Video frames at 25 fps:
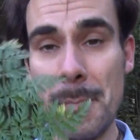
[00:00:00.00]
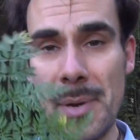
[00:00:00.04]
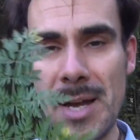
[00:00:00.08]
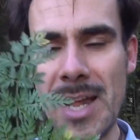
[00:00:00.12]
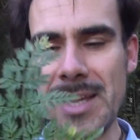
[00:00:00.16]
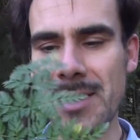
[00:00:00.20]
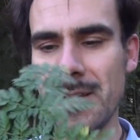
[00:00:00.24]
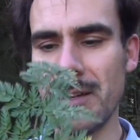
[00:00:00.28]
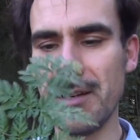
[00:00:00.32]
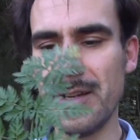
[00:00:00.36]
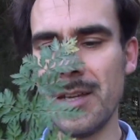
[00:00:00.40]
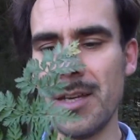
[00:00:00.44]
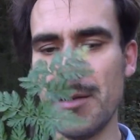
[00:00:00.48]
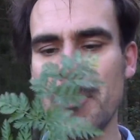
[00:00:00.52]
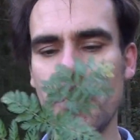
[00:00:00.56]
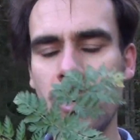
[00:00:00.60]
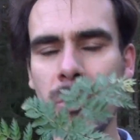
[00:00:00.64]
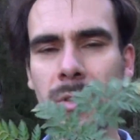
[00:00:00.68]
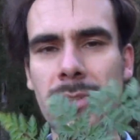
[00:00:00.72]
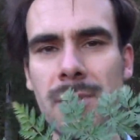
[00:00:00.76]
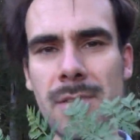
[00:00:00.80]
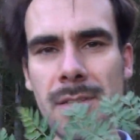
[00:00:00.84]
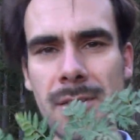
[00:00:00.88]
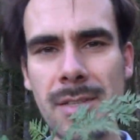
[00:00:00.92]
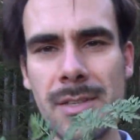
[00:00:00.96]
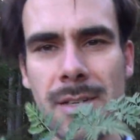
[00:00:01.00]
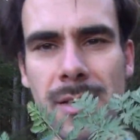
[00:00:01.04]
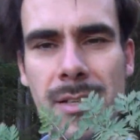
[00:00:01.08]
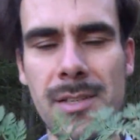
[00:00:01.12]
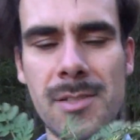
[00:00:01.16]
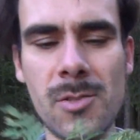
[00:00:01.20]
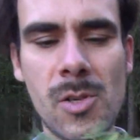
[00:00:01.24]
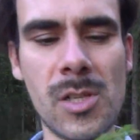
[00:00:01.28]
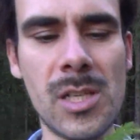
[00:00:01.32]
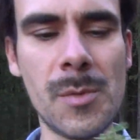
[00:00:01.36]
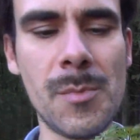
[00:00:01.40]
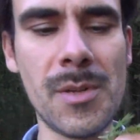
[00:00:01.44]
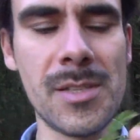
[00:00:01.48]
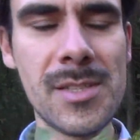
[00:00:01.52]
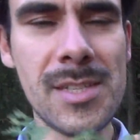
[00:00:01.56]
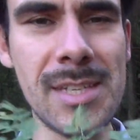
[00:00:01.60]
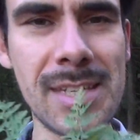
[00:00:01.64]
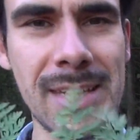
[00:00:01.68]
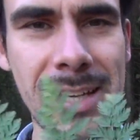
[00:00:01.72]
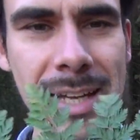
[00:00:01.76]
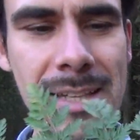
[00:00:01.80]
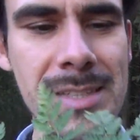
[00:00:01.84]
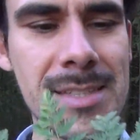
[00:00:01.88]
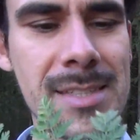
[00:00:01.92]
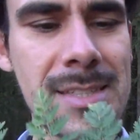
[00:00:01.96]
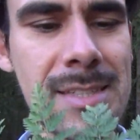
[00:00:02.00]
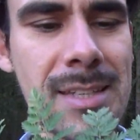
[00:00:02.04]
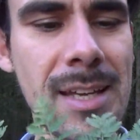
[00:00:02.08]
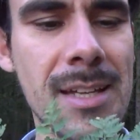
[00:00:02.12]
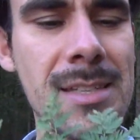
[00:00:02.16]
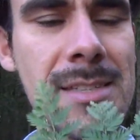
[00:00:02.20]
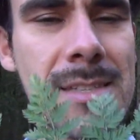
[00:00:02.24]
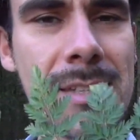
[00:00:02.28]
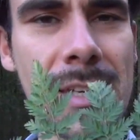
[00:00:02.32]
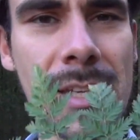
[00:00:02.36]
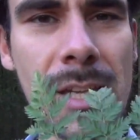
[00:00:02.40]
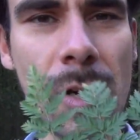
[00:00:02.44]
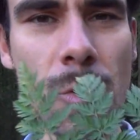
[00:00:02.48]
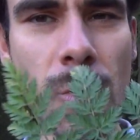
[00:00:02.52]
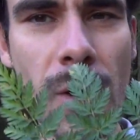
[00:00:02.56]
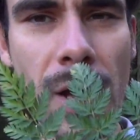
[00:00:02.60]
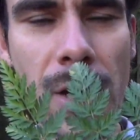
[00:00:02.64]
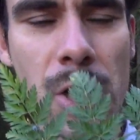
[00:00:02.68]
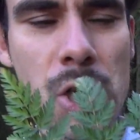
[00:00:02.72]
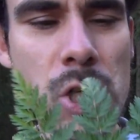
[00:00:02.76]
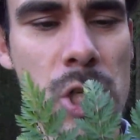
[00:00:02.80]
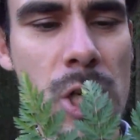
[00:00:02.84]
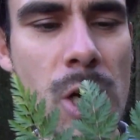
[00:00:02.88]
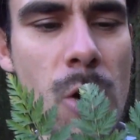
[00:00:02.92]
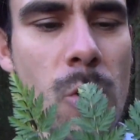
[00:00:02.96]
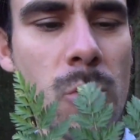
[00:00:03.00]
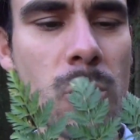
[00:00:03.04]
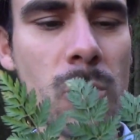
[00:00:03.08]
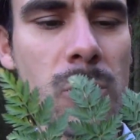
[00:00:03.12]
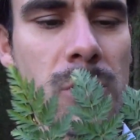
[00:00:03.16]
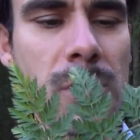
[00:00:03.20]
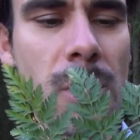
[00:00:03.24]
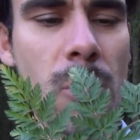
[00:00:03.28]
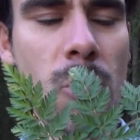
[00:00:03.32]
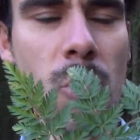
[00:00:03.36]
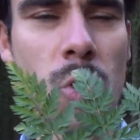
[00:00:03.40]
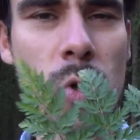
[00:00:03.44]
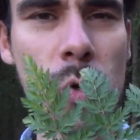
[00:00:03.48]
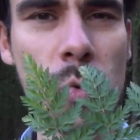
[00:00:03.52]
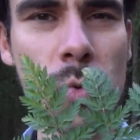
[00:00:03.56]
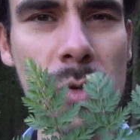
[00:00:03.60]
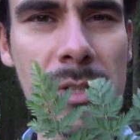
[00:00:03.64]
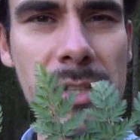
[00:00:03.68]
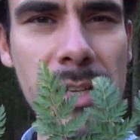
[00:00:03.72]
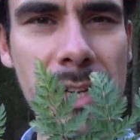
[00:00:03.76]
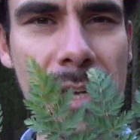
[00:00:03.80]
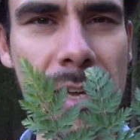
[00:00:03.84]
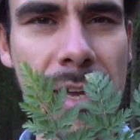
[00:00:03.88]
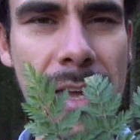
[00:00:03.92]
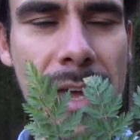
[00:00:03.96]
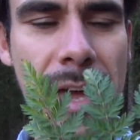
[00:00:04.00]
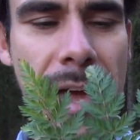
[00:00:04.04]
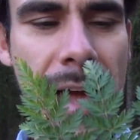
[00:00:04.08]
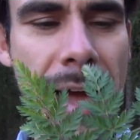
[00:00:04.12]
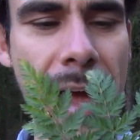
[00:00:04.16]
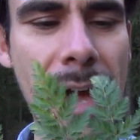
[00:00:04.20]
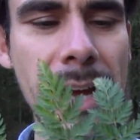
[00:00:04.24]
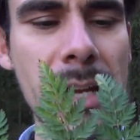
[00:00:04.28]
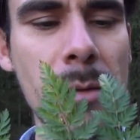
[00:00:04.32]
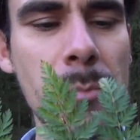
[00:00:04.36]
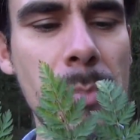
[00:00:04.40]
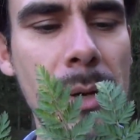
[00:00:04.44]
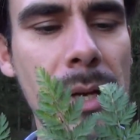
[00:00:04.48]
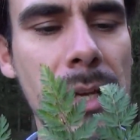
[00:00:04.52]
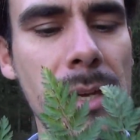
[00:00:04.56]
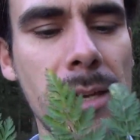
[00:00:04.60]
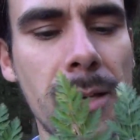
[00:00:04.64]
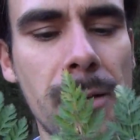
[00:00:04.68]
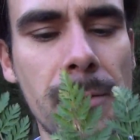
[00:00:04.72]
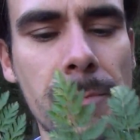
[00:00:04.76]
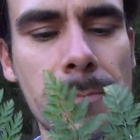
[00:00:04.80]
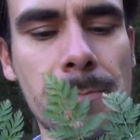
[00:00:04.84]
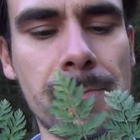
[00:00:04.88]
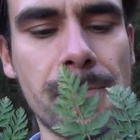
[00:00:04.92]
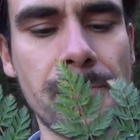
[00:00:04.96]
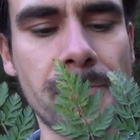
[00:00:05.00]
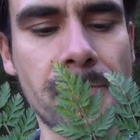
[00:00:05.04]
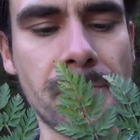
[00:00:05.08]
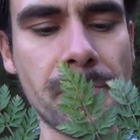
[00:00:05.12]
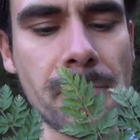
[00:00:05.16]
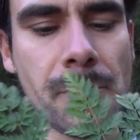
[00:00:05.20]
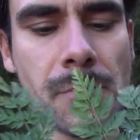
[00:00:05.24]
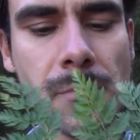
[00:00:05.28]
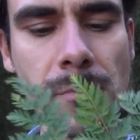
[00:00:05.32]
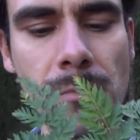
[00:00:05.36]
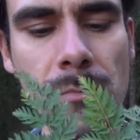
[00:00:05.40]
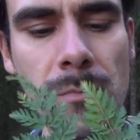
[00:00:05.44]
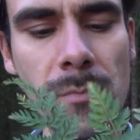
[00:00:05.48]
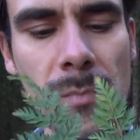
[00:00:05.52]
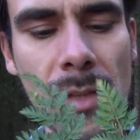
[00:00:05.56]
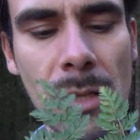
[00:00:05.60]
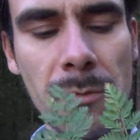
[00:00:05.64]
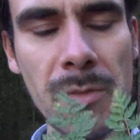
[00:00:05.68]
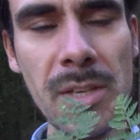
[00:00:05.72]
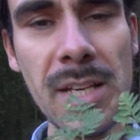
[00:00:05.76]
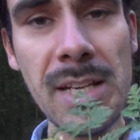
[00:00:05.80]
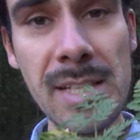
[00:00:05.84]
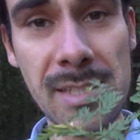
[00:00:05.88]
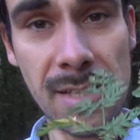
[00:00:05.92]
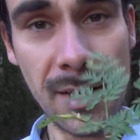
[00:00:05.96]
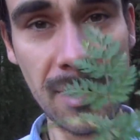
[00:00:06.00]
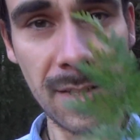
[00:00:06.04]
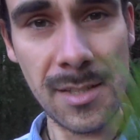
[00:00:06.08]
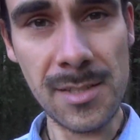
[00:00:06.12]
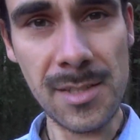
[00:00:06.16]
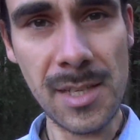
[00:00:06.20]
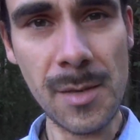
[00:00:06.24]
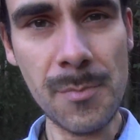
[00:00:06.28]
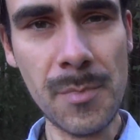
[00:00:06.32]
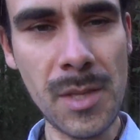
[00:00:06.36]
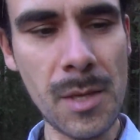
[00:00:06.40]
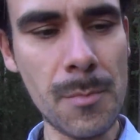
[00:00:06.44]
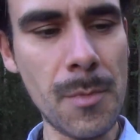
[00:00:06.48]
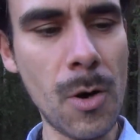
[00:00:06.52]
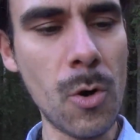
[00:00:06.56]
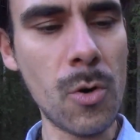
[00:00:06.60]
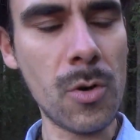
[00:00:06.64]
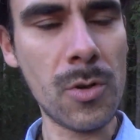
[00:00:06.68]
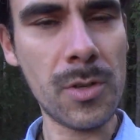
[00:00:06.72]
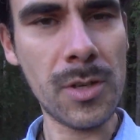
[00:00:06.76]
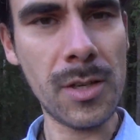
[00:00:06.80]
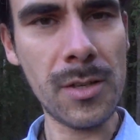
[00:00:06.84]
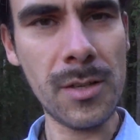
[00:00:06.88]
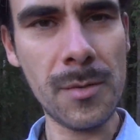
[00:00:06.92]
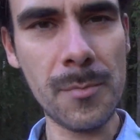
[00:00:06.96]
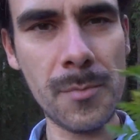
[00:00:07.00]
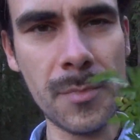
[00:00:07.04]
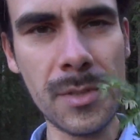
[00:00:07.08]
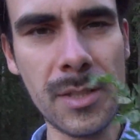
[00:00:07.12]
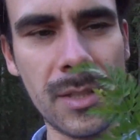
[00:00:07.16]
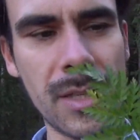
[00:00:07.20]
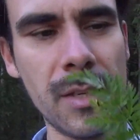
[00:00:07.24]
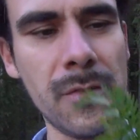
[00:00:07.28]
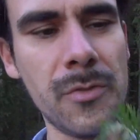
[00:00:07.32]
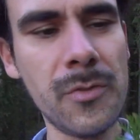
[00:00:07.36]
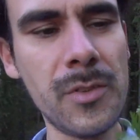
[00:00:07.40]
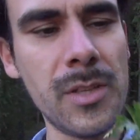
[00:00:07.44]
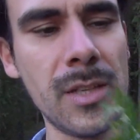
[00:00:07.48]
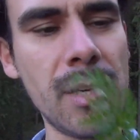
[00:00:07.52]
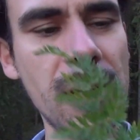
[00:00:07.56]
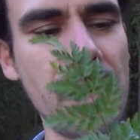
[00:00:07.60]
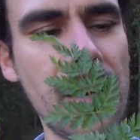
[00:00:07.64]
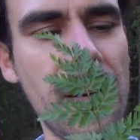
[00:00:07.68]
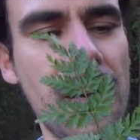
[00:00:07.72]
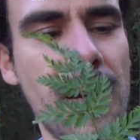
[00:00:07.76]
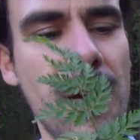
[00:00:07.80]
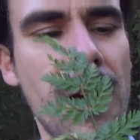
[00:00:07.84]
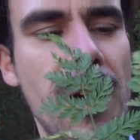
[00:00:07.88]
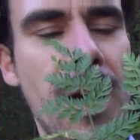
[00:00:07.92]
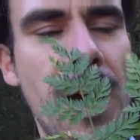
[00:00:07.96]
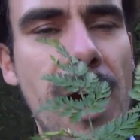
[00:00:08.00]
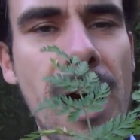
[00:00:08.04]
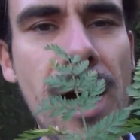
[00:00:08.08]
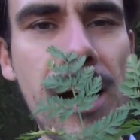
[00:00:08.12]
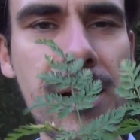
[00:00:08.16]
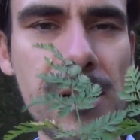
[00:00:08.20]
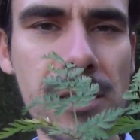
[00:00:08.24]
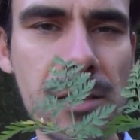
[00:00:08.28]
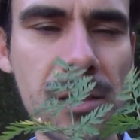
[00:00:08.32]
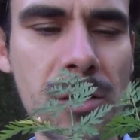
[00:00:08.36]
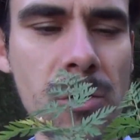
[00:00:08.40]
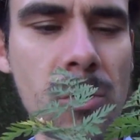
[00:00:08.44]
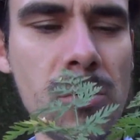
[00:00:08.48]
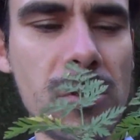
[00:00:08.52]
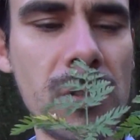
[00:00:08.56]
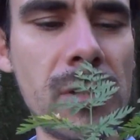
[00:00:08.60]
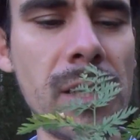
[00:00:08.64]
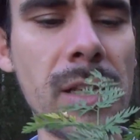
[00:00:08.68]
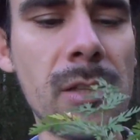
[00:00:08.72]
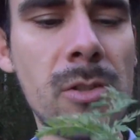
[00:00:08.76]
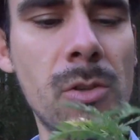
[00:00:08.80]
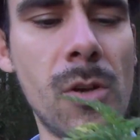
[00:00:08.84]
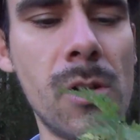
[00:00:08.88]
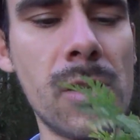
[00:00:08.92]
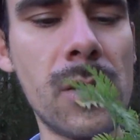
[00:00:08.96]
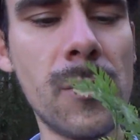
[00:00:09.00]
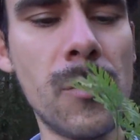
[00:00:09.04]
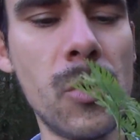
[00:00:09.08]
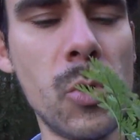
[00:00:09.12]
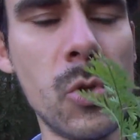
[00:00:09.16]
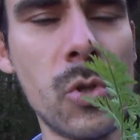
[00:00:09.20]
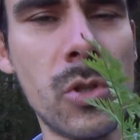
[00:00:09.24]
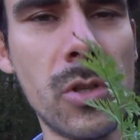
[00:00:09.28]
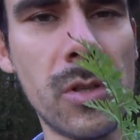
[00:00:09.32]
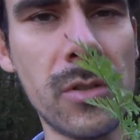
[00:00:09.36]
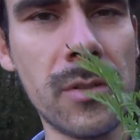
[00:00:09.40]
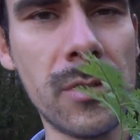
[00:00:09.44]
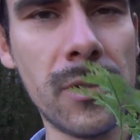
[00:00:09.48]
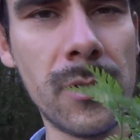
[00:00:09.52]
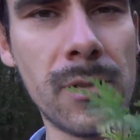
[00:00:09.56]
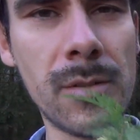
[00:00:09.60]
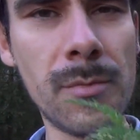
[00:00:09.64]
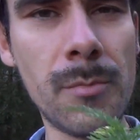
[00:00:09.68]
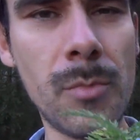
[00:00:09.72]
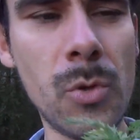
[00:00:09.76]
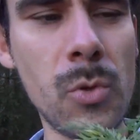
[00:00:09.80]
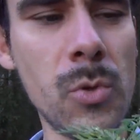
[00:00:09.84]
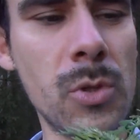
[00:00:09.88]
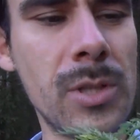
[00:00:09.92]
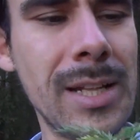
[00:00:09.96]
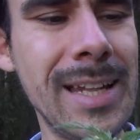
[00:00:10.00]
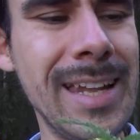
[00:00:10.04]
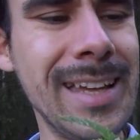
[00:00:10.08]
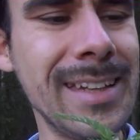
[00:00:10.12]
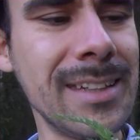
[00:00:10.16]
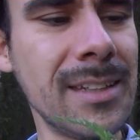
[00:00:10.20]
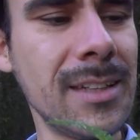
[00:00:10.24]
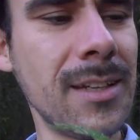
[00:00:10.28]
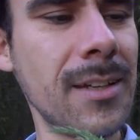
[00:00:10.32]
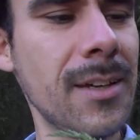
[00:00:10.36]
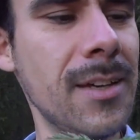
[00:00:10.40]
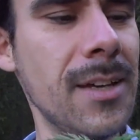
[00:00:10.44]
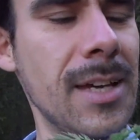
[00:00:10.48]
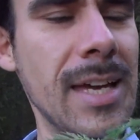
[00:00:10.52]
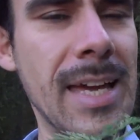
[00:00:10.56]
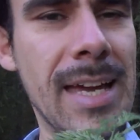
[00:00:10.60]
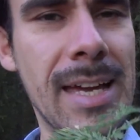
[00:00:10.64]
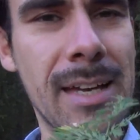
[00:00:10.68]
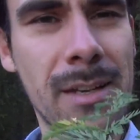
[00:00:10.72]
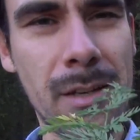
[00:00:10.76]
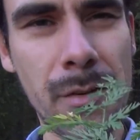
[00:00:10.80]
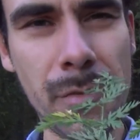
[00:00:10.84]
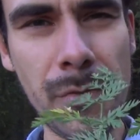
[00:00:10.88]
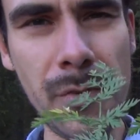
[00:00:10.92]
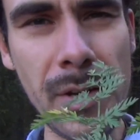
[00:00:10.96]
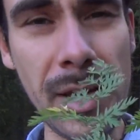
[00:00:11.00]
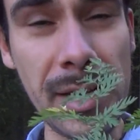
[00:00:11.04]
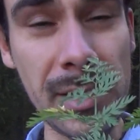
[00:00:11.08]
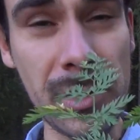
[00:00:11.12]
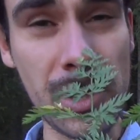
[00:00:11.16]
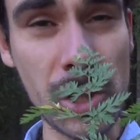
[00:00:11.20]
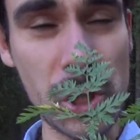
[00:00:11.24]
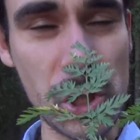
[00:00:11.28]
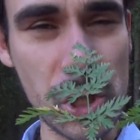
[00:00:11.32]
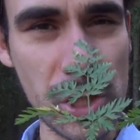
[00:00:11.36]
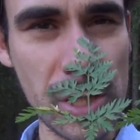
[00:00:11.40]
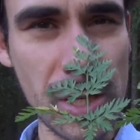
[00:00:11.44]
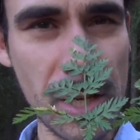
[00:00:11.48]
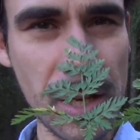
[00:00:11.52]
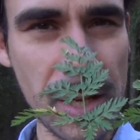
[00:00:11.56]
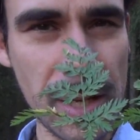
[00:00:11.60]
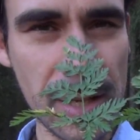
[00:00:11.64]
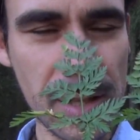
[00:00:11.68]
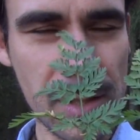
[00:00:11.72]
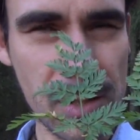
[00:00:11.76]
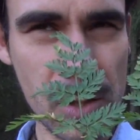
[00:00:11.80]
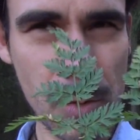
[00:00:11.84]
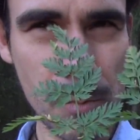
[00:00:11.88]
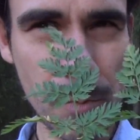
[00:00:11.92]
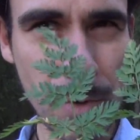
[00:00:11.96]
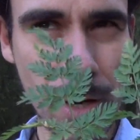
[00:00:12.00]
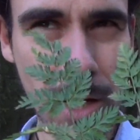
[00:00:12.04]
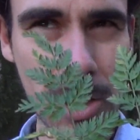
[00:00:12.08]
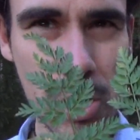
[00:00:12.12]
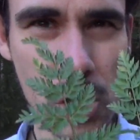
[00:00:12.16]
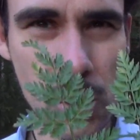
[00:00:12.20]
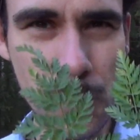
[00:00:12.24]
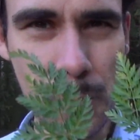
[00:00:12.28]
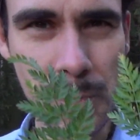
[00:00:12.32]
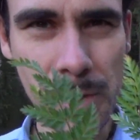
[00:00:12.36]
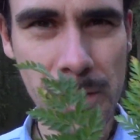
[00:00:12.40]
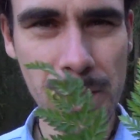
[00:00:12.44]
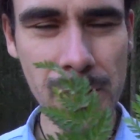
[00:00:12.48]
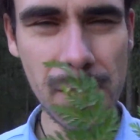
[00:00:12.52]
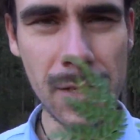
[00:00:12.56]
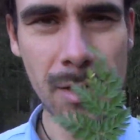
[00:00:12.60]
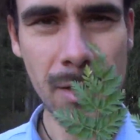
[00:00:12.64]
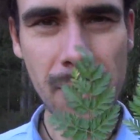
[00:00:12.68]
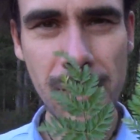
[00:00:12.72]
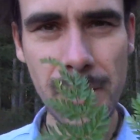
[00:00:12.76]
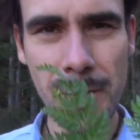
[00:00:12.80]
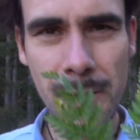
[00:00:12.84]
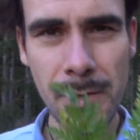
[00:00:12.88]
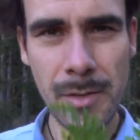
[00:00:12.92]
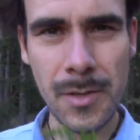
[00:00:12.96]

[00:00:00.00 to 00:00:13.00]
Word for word: Blättern eben. Und ja, die sollte man sich ganz, ganz genau anschauen und auch gut einprägen. Wie gesagt, es gibt eben auch ähm, giftige Arten unter den Doldenblütlern, Blütlern, gefleckter Schierling zum Beispiel.